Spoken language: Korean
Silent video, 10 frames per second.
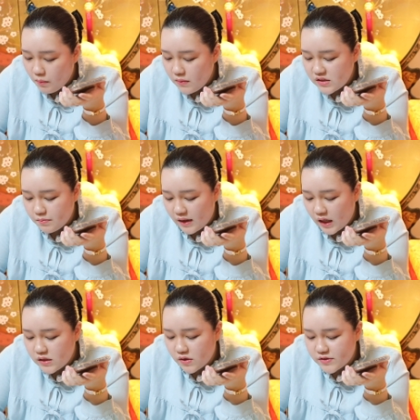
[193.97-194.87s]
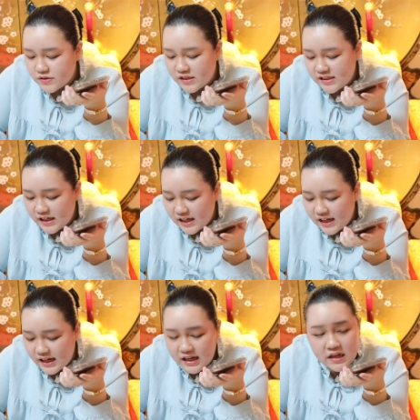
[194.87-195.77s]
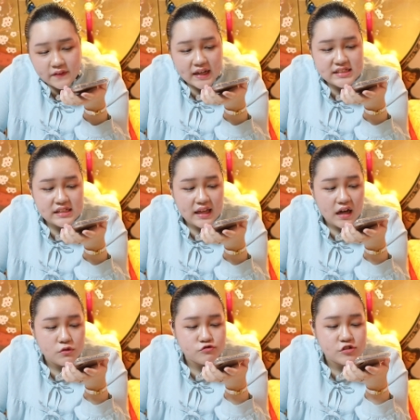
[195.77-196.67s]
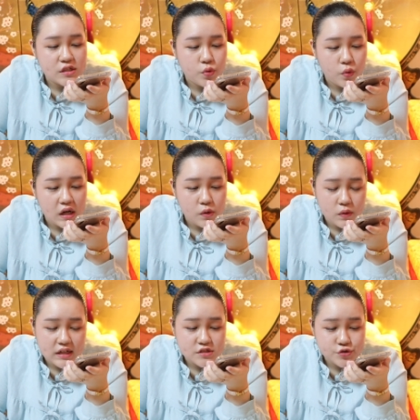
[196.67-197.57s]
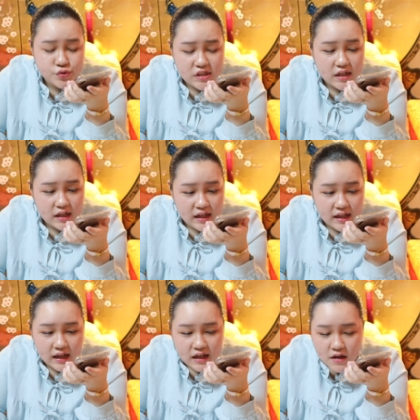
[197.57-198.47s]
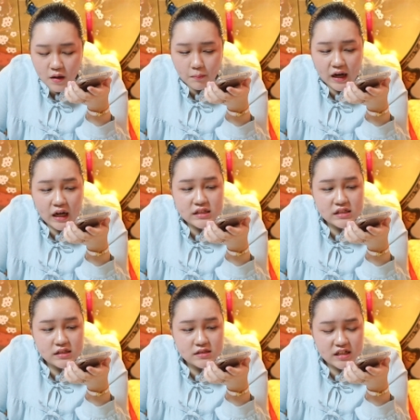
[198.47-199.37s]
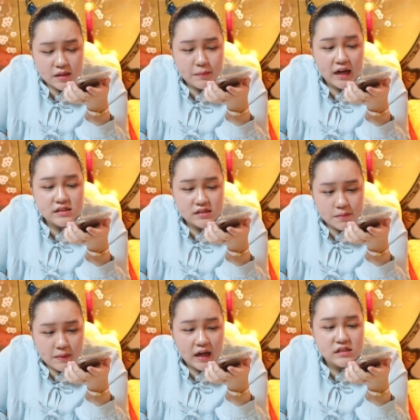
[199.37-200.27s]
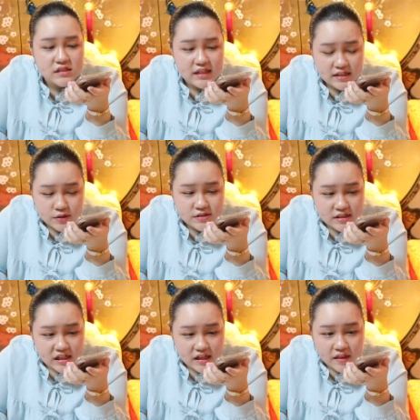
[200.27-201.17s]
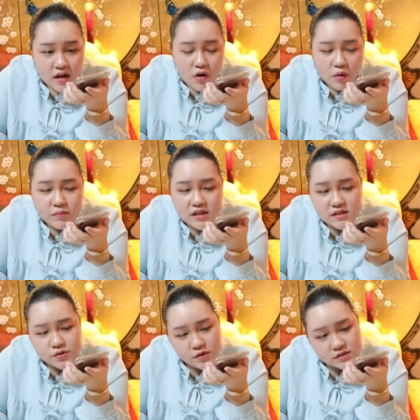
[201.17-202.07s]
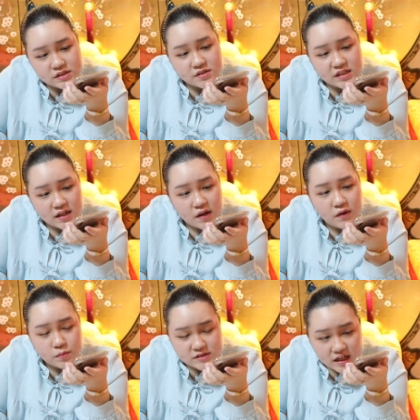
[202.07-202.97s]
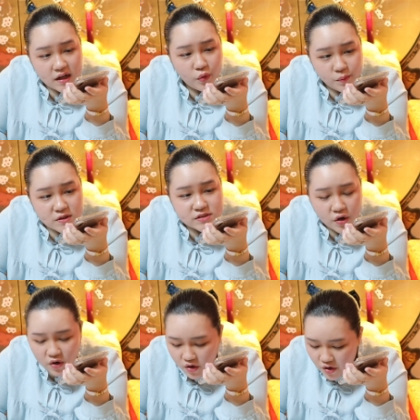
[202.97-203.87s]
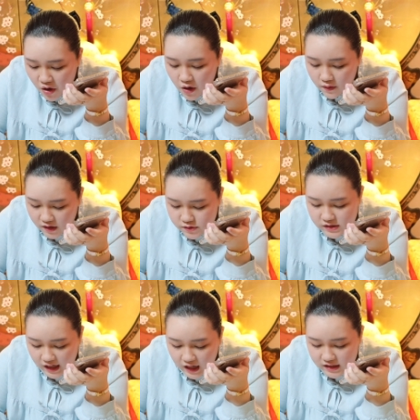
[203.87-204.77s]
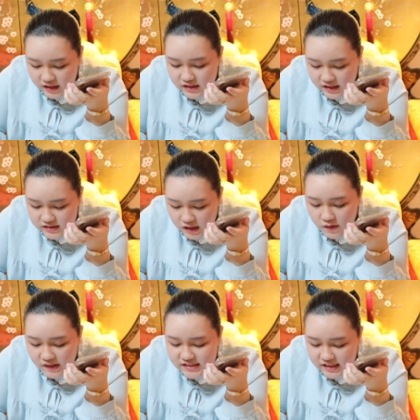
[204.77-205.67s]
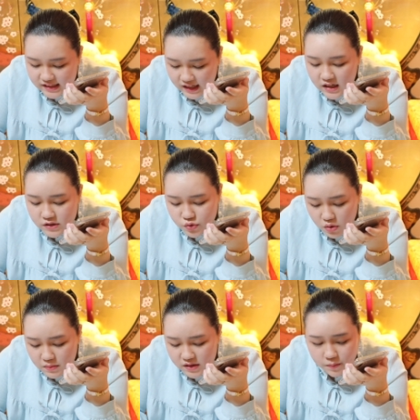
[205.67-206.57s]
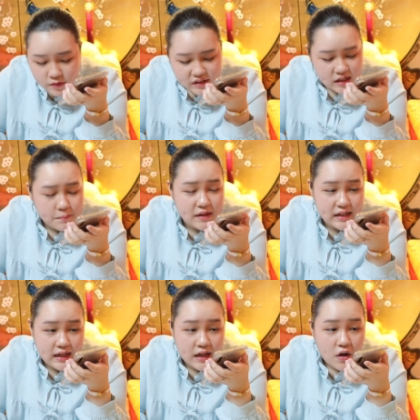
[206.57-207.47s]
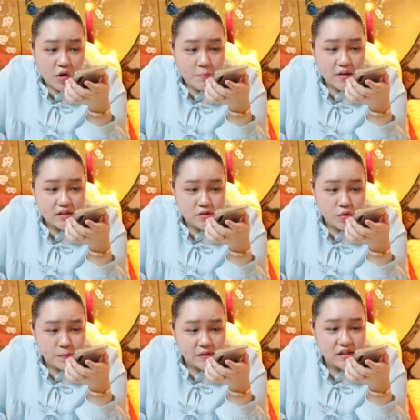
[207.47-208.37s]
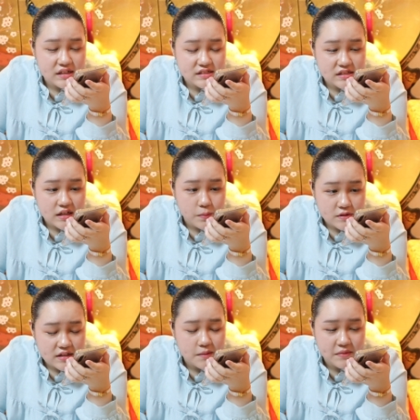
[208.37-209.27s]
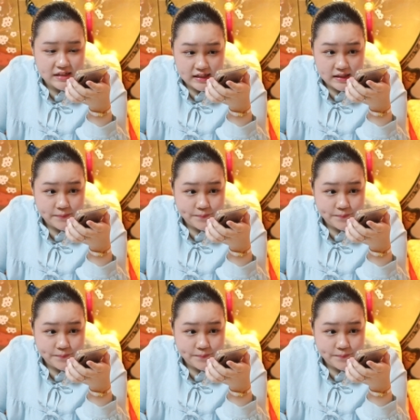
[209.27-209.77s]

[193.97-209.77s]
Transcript: 엄마는 46살 돼야 다시 어. 내가 운이 돌아오라는 수니까 마흔은 셋, 마흔은 넷, 마흔은 다섯은 엄마 그래도 여지껏 살아, 살아오면서 그래도 내 강단 있게 살아왔잖아. 조금만 더 버티란 말이야. 엄마 그래도 꽃필 날 있으니까 버티란 말이야.